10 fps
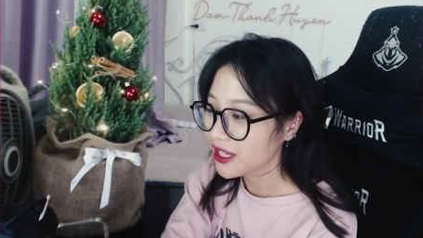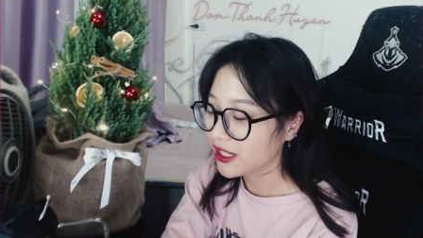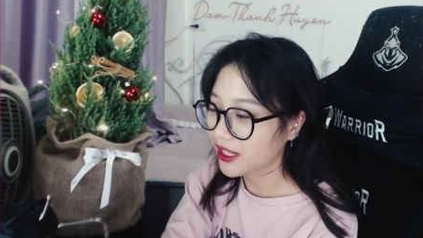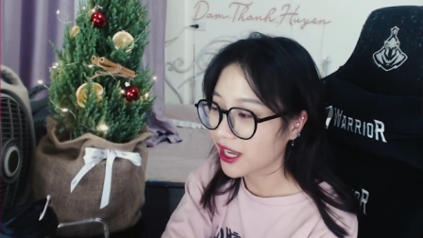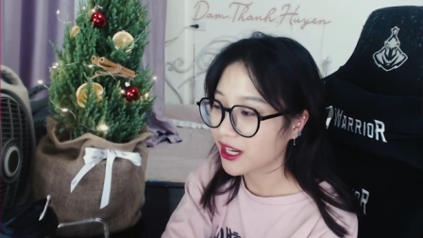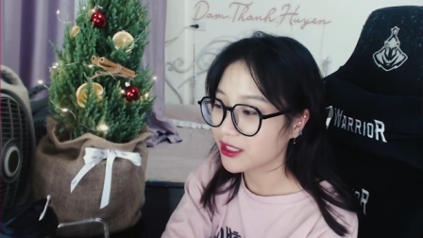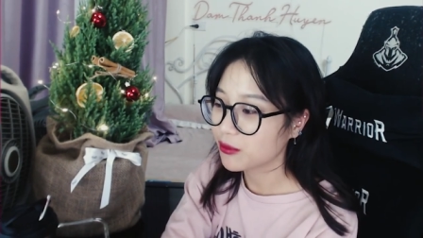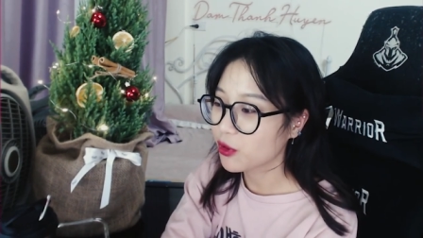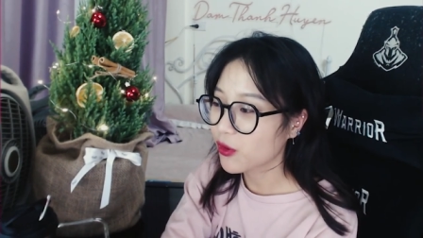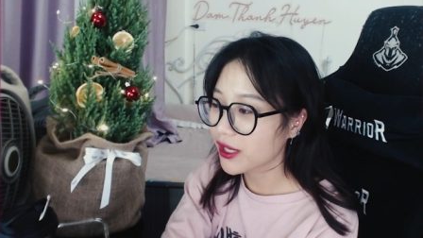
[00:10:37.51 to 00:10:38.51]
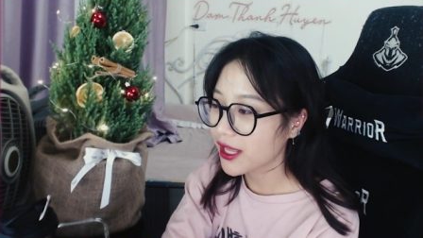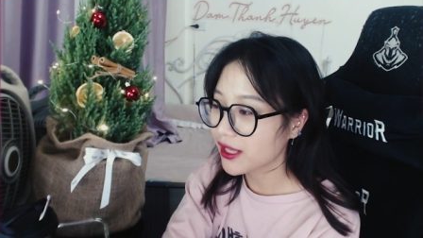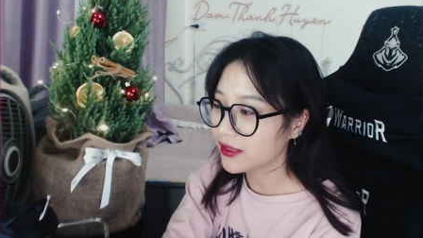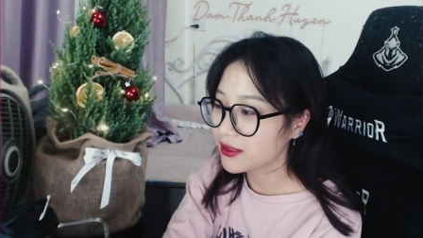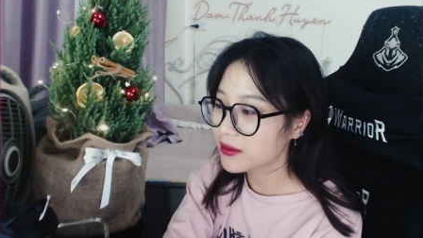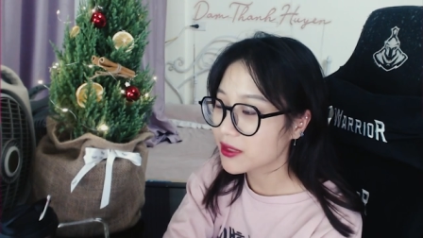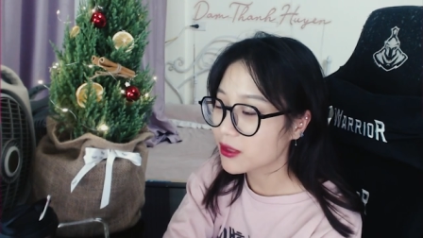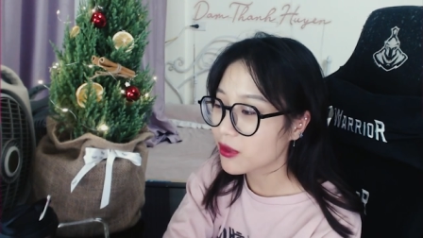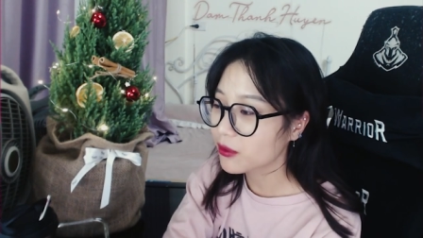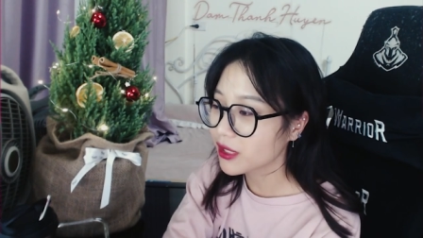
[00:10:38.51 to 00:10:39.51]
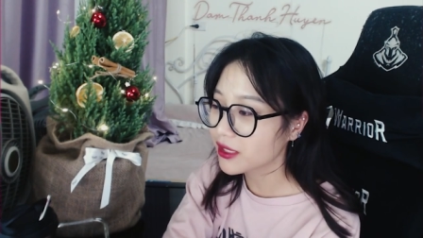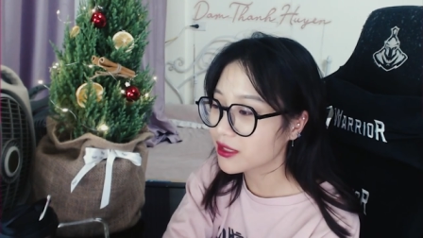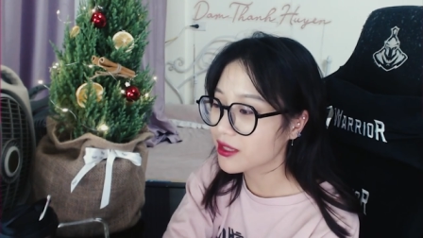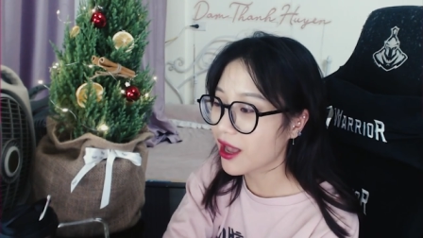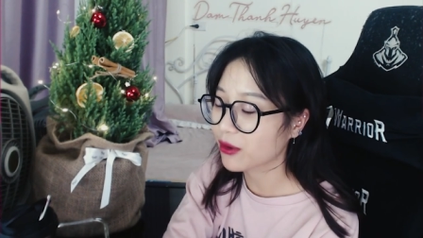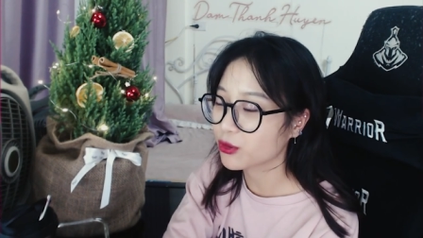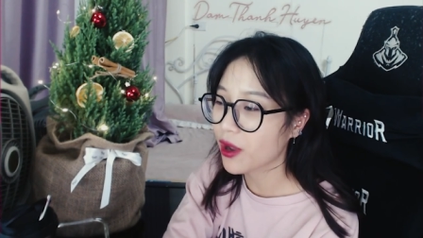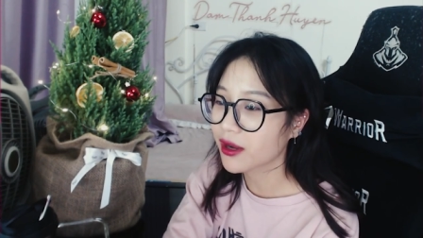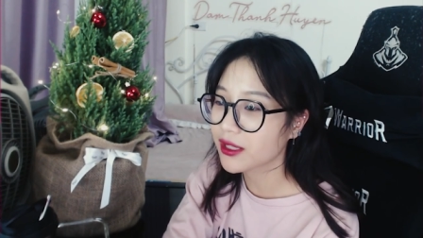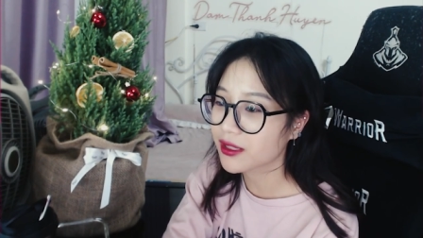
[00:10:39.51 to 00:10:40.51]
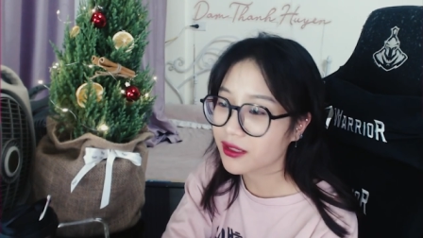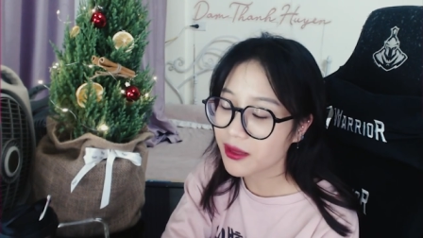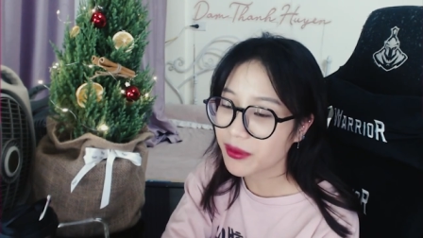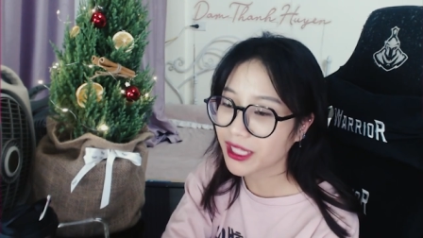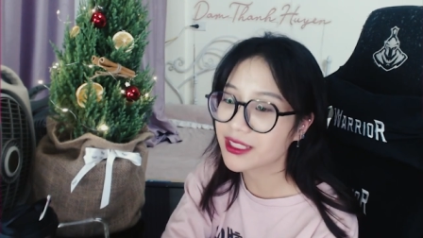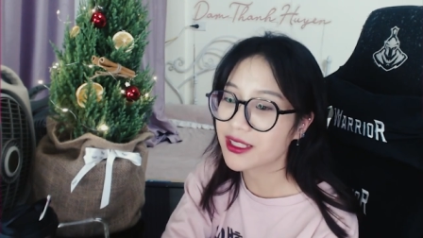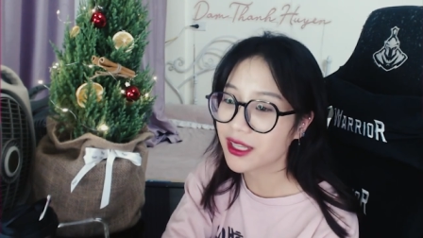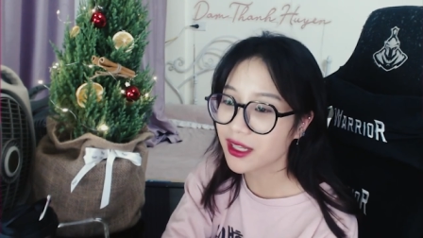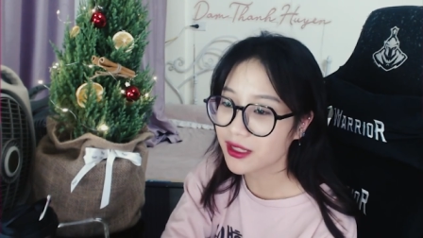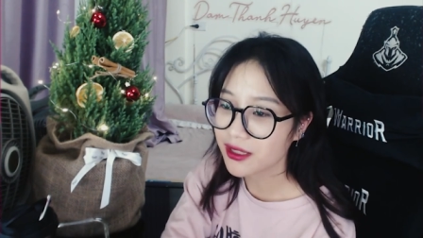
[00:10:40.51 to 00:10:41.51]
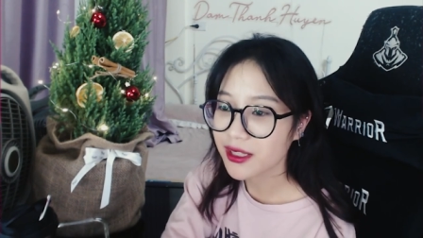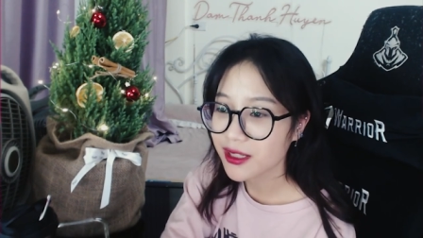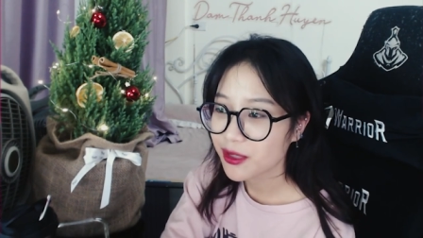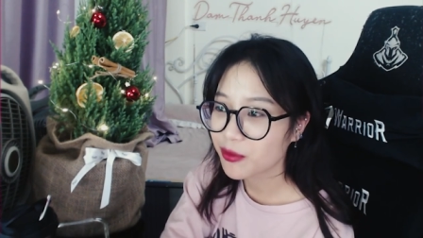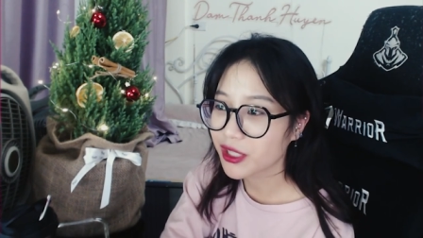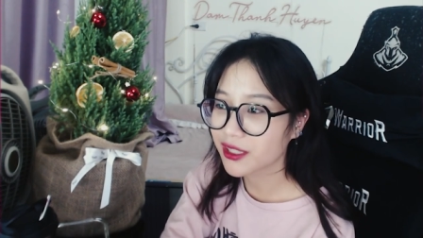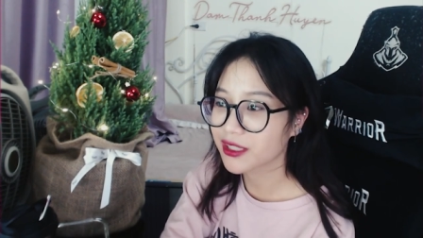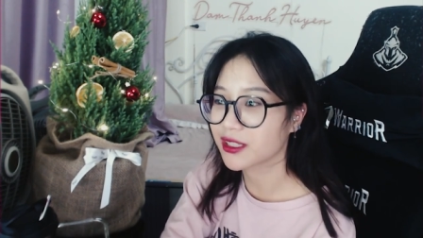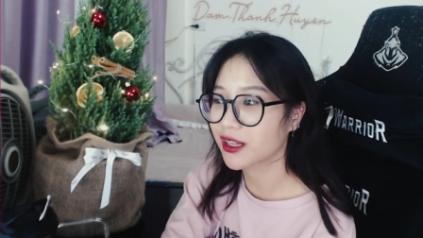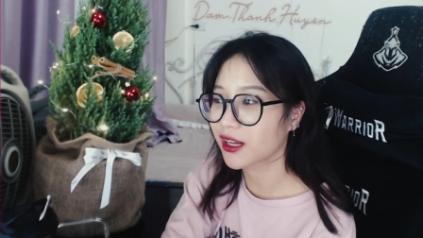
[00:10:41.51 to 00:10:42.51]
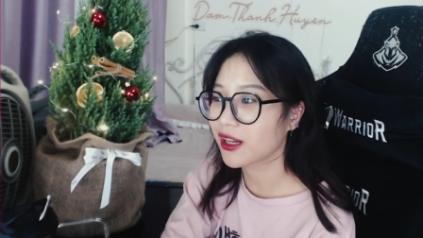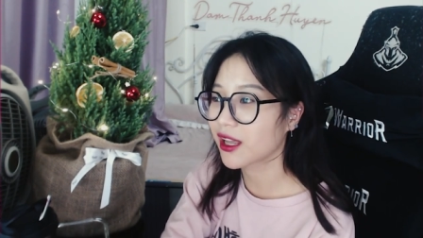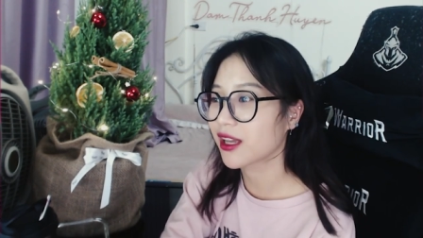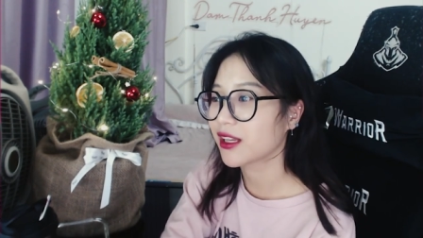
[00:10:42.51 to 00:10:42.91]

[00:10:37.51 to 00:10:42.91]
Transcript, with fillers: kể cả là những mối quan hệ nữa mình cũng không thích sự hào nhoáng hay là lấp lánh gì hết á mình uh, chỉ cần là